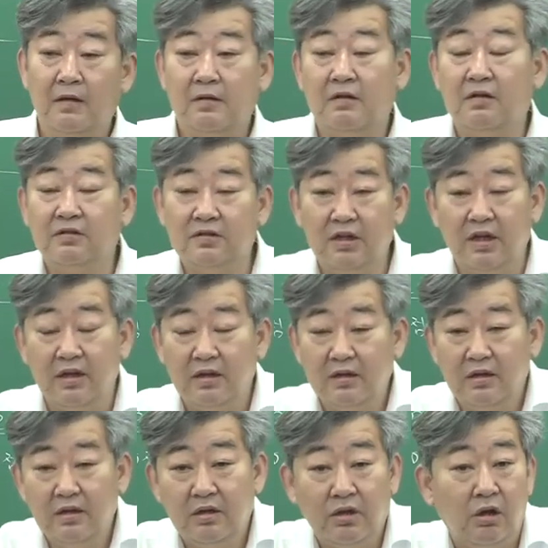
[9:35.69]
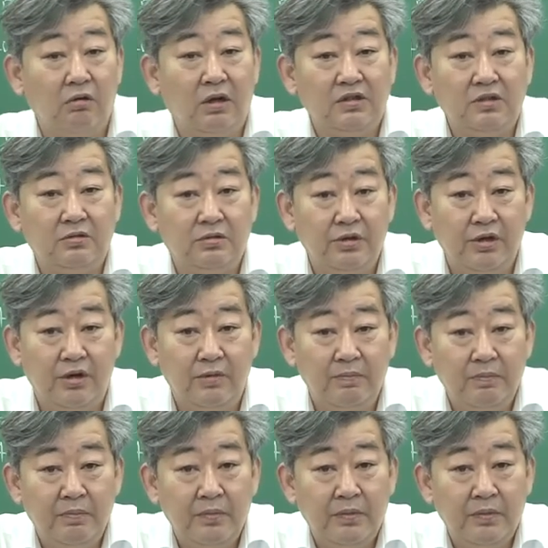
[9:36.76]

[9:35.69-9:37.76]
그런데 결과적으로요